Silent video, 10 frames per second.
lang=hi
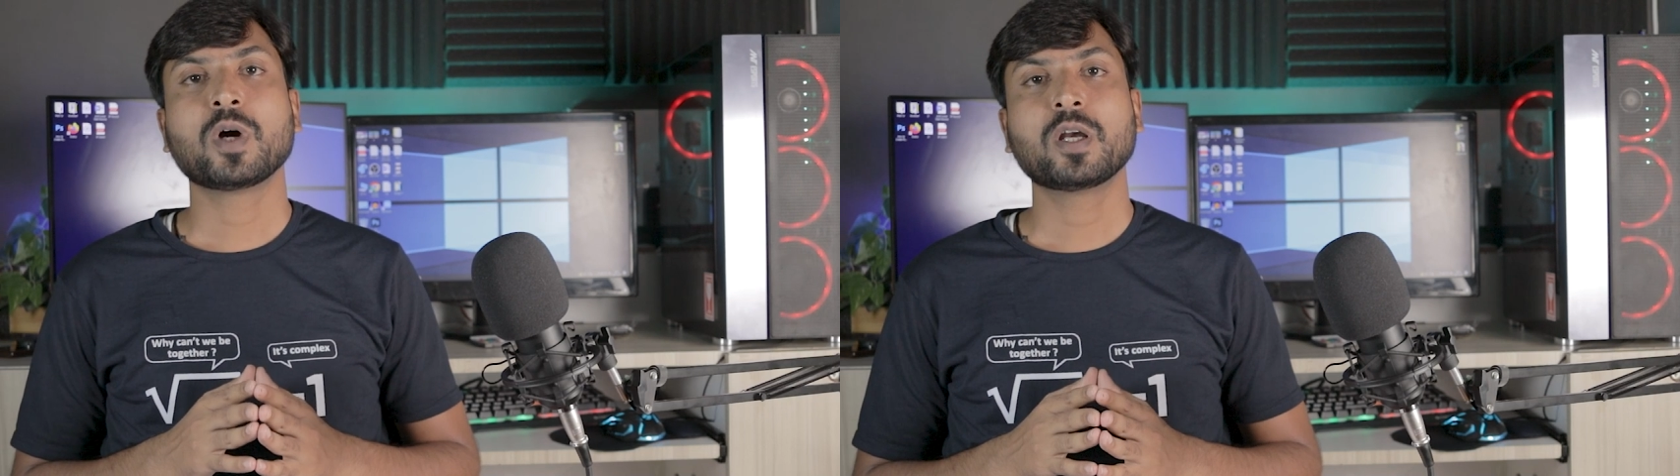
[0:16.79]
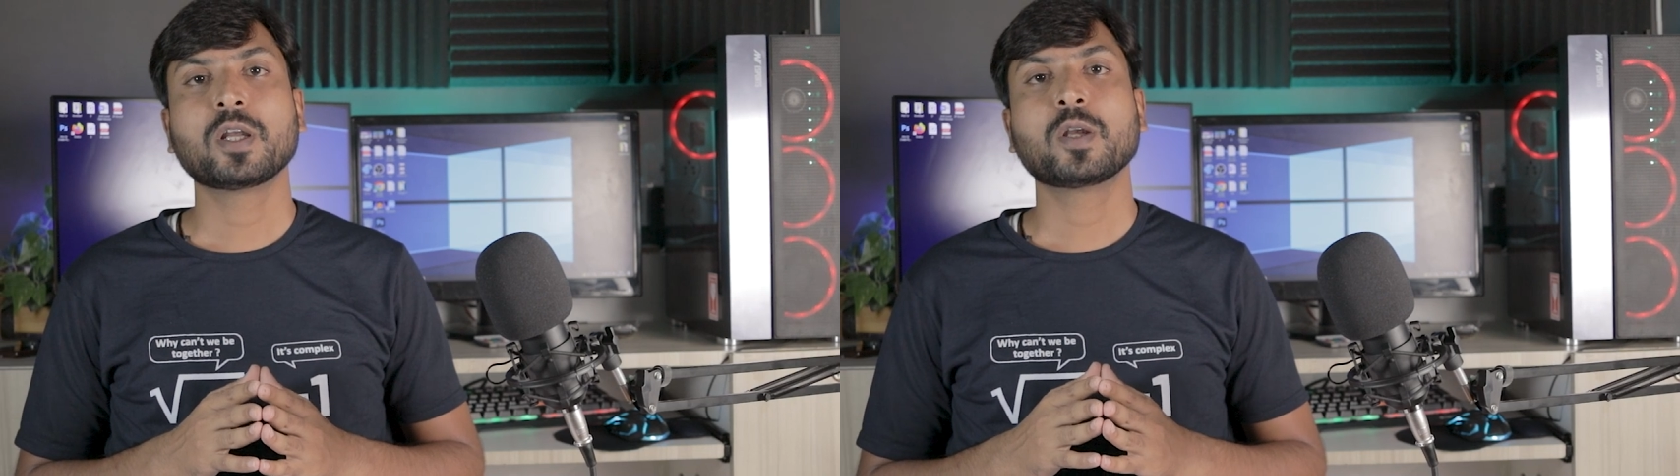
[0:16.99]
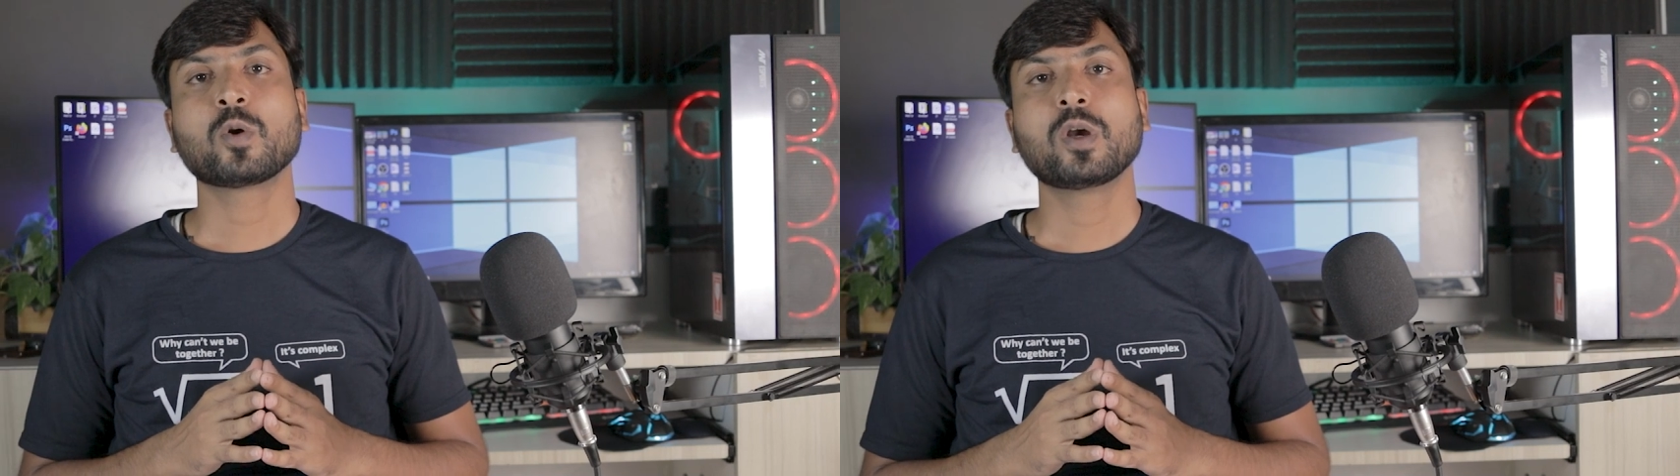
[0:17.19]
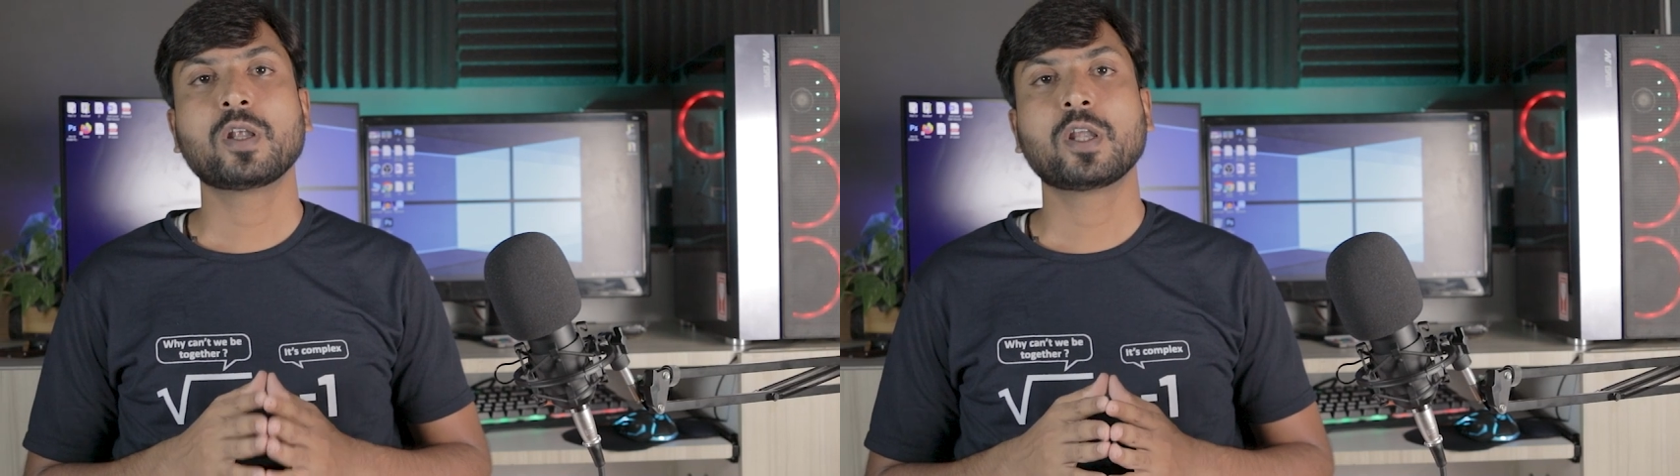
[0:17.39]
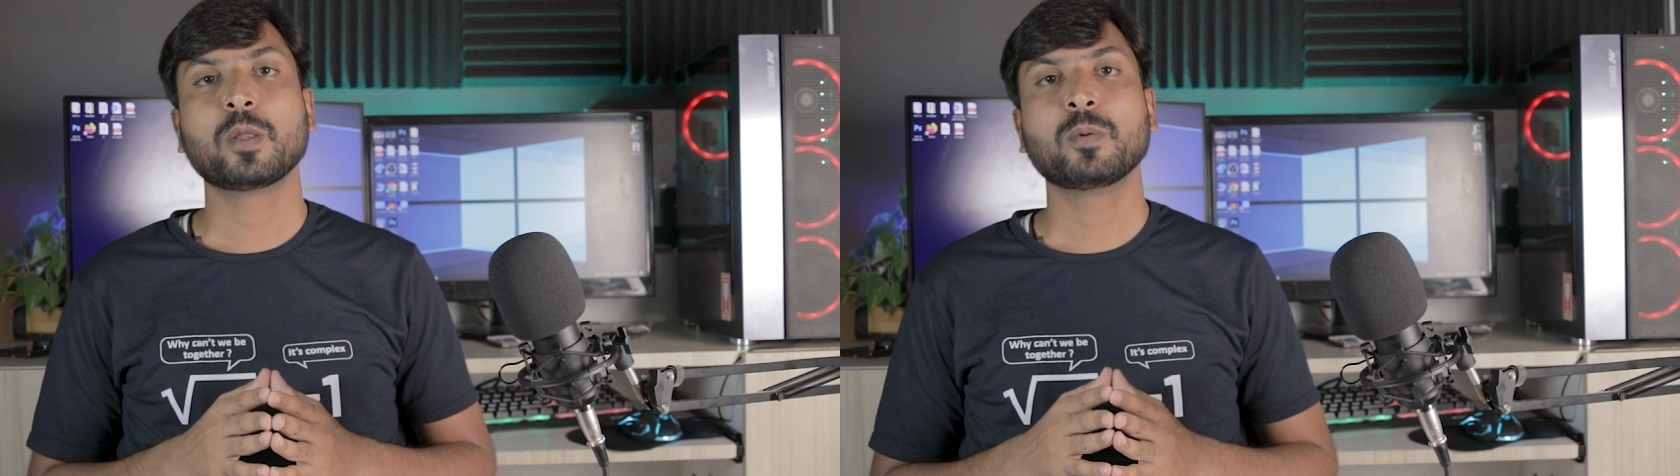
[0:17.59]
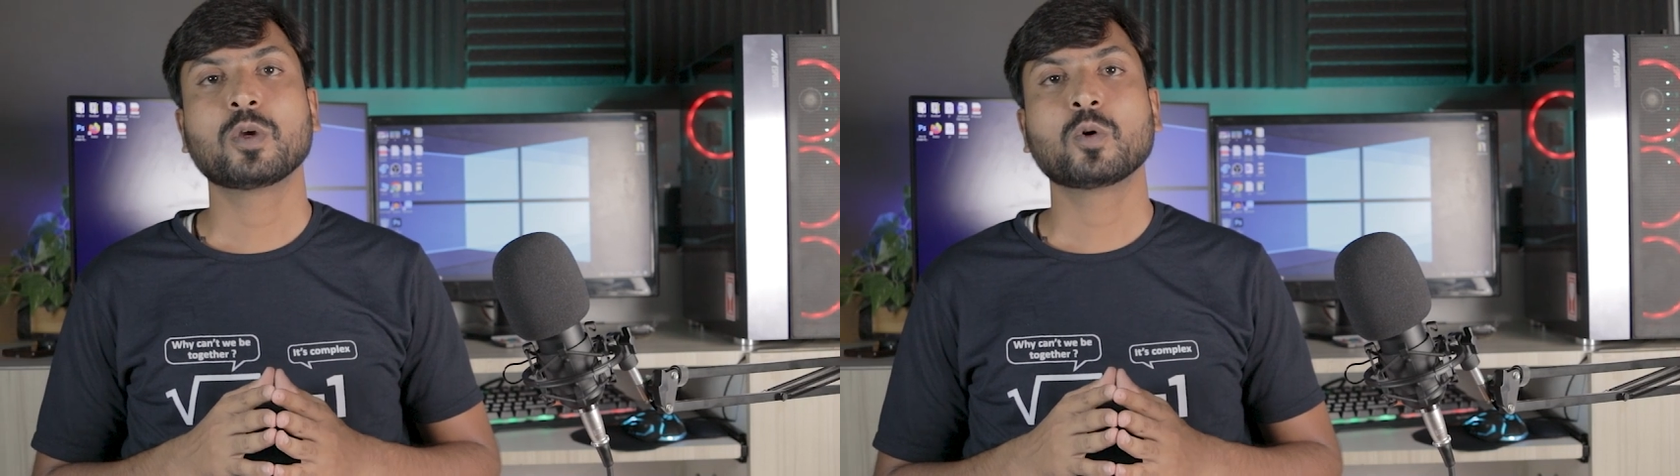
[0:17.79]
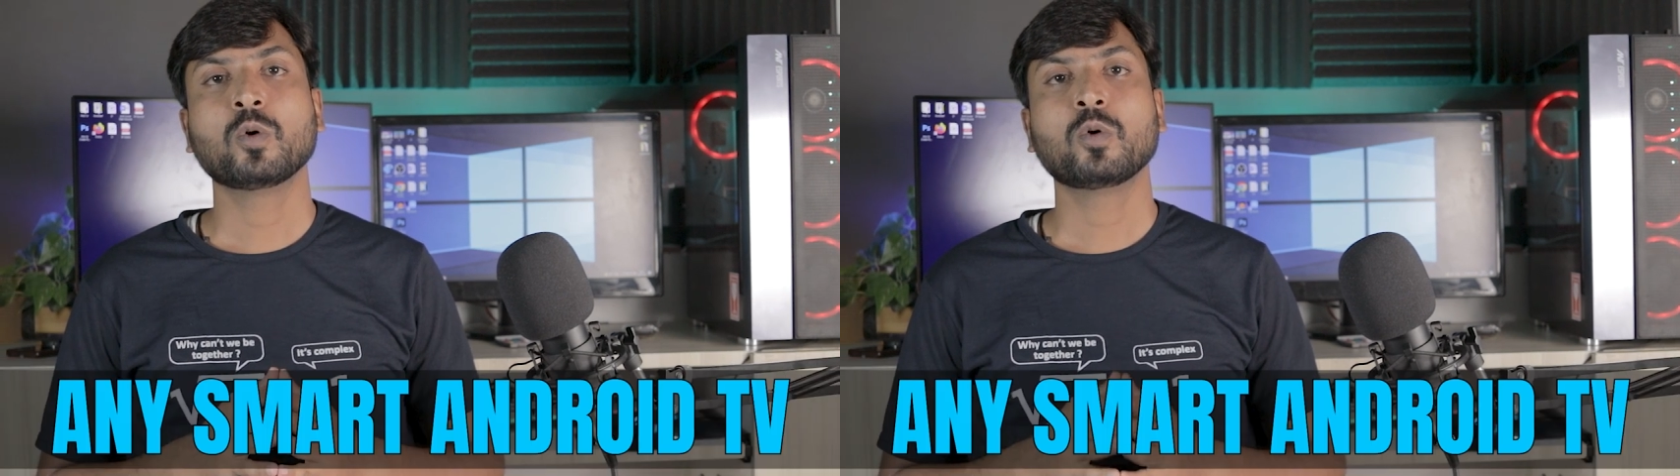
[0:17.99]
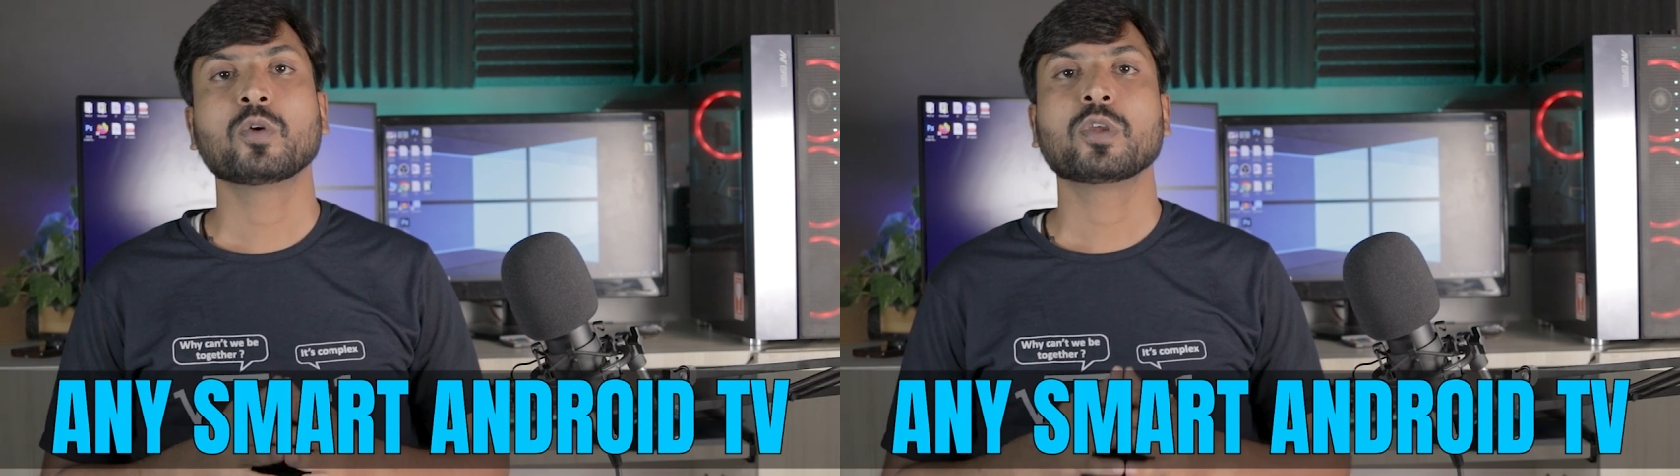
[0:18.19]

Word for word: स्मार्ट एंड्रॉयड टीवी को